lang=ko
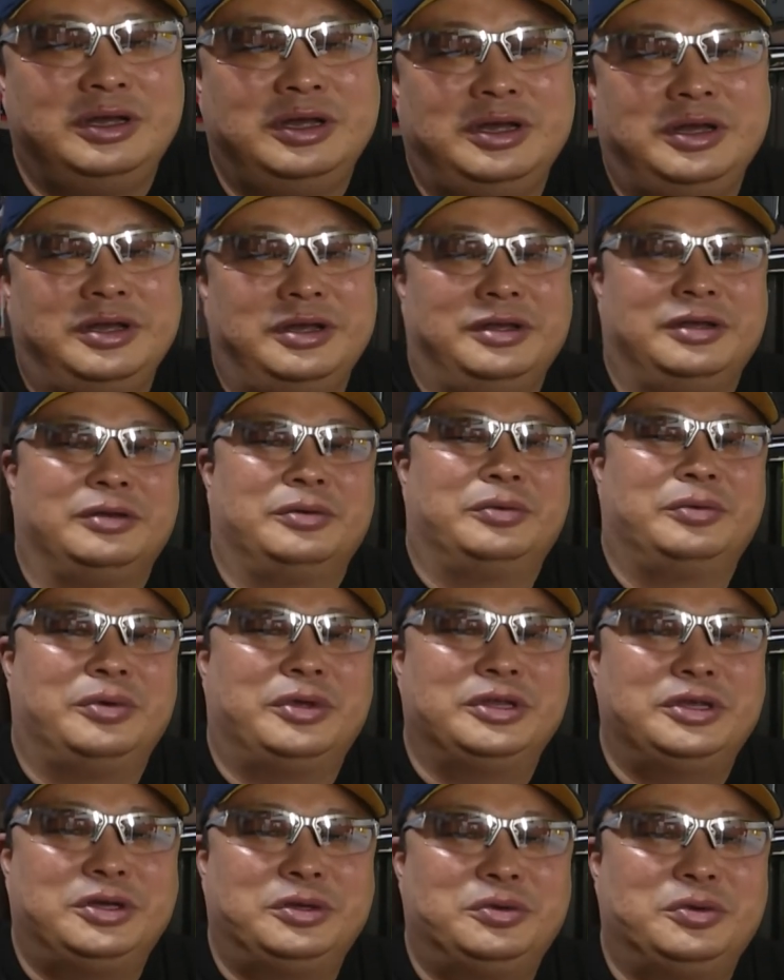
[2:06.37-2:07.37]
예,
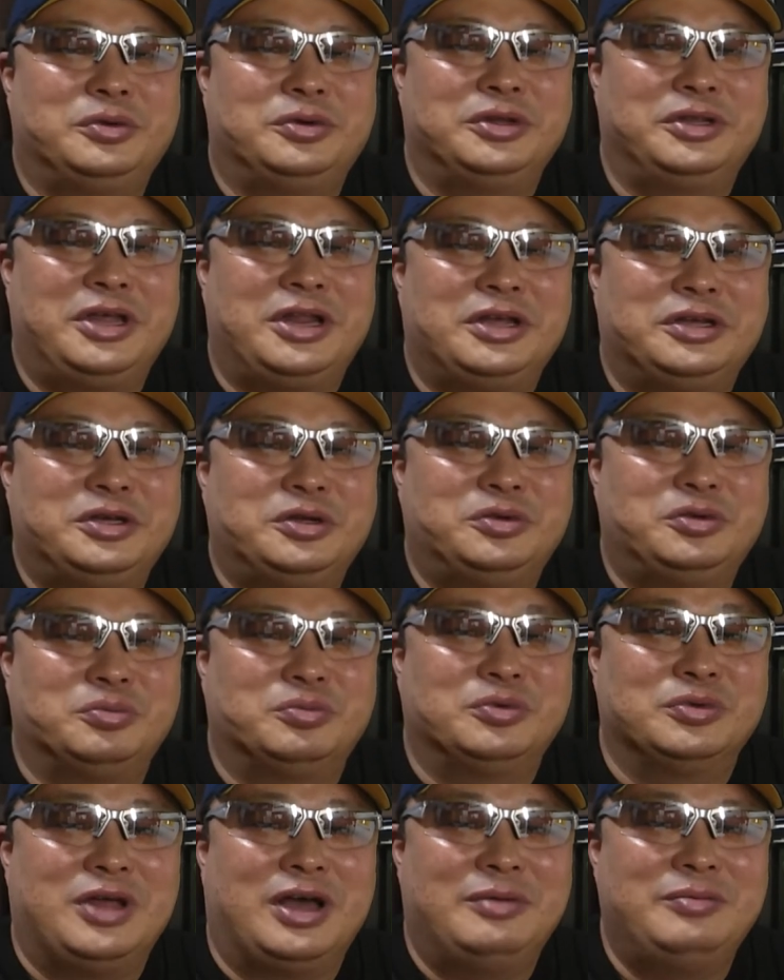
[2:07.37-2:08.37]
근데 또 그때 당시에 좀
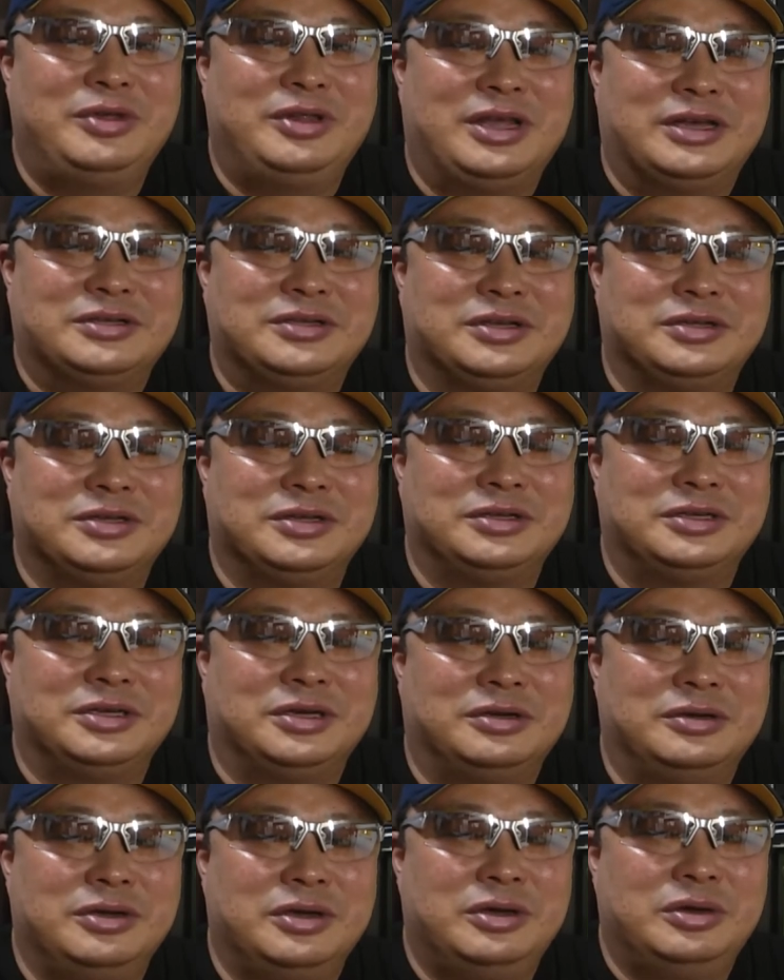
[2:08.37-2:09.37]
부담이
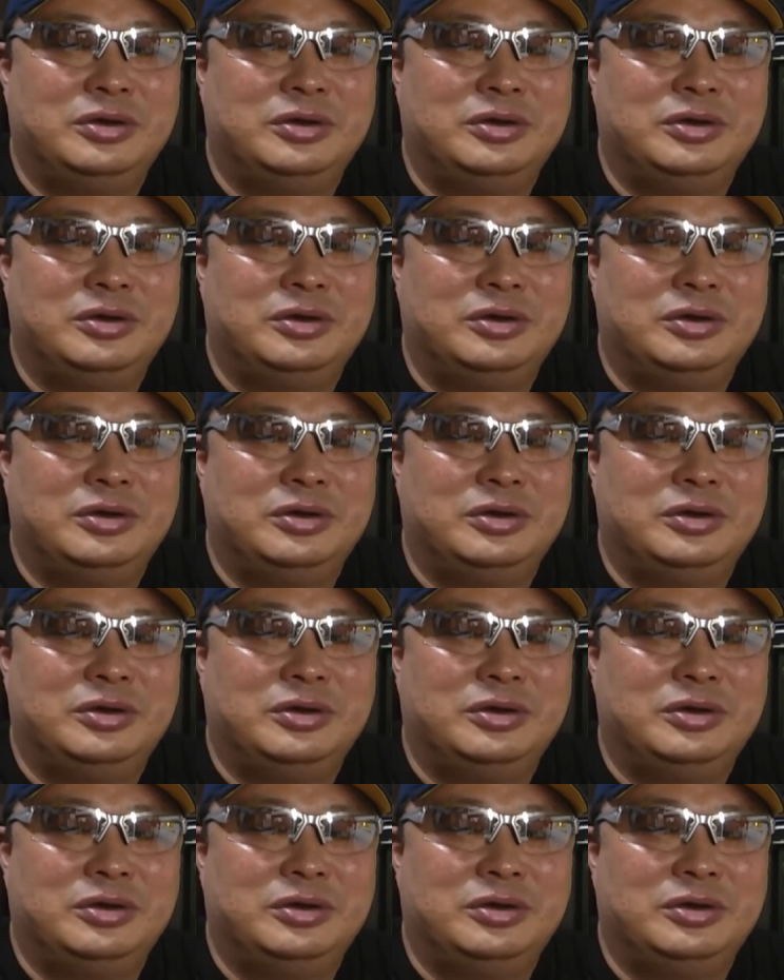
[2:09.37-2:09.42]
됐었었죠.